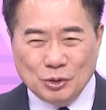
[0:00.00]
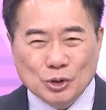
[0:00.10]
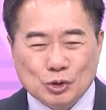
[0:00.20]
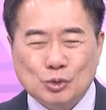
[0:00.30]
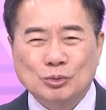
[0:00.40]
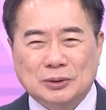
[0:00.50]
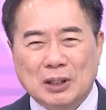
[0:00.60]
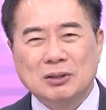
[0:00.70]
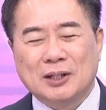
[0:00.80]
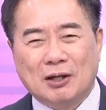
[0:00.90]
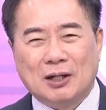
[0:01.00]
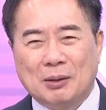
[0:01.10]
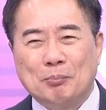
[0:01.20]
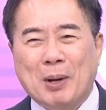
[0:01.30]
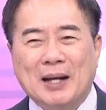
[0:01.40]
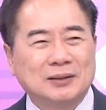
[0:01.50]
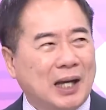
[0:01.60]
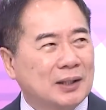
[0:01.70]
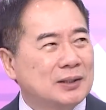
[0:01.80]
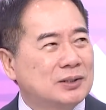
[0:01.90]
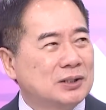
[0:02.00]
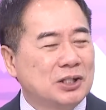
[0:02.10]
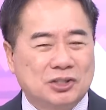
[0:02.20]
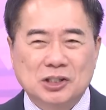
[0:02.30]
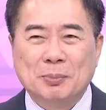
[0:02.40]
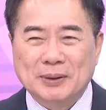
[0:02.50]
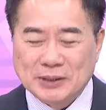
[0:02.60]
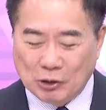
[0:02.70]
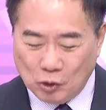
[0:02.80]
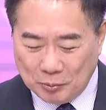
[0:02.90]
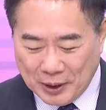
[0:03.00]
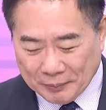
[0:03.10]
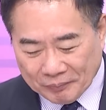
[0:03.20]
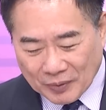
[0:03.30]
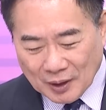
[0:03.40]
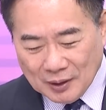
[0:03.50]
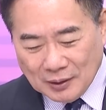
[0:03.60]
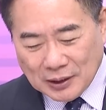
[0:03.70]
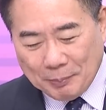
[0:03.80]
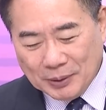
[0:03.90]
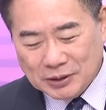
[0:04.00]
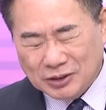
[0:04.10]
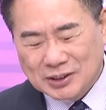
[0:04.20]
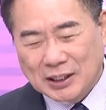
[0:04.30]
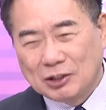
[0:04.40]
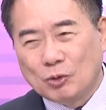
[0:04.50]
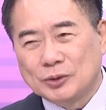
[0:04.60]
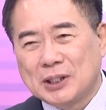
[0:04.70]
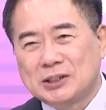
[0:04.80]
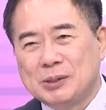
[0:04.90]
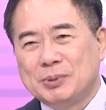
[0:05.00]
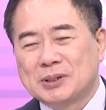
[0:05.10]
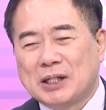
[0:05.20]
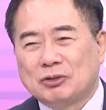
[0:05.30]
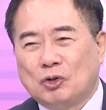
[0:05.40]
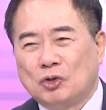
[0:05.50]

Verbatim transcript: 运输等等要很庞大的这些资本在后面。那碰巧这三个国家基本上